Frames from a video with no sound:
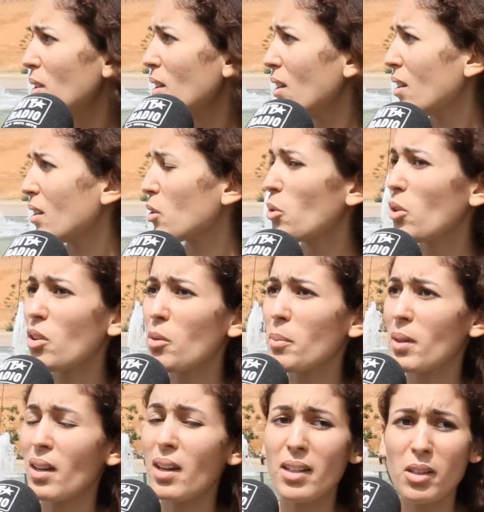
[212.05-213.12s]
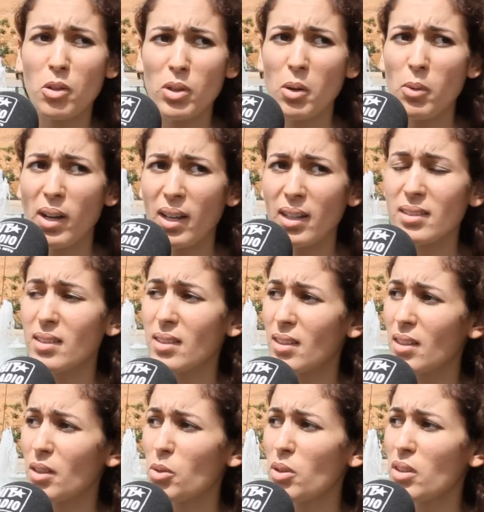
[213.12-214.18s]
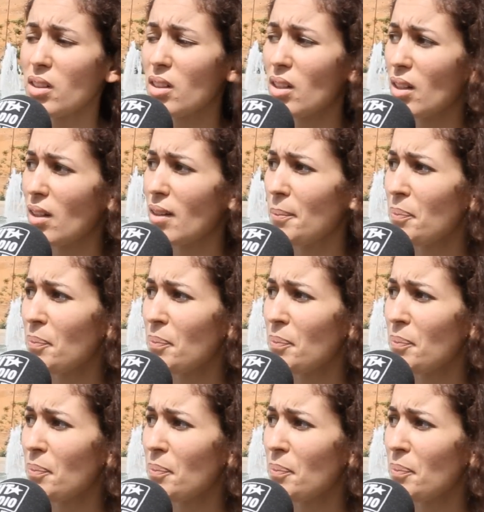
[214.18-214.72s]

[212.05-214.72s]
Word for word: آه، يقول لهم يخلي كل واحد يكون